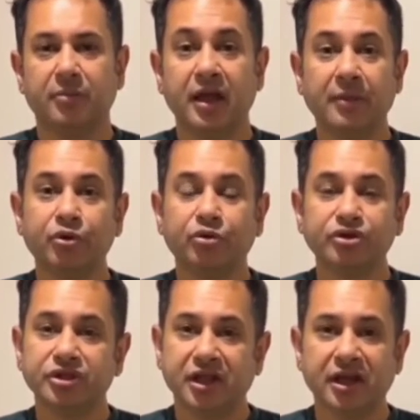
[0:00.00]
मैं आपको
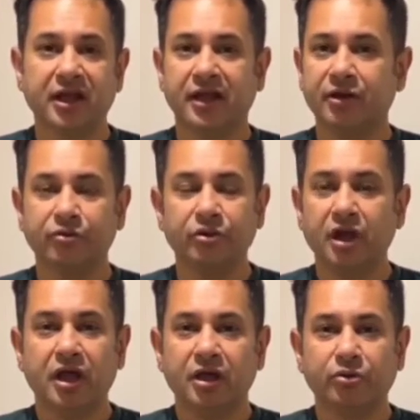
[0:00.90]
कुछ देने आया हूं
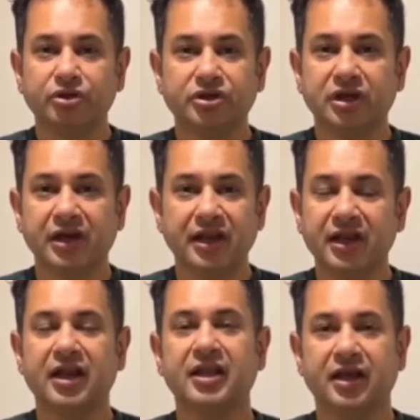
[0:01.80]
कुछ
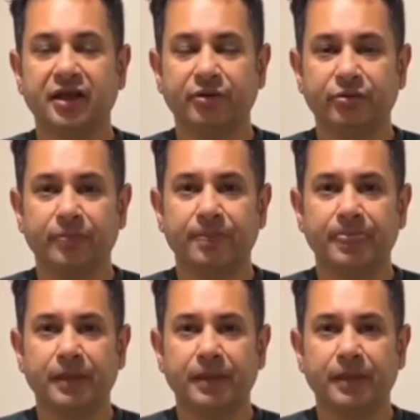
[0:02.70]
लेने नहीं आया हूं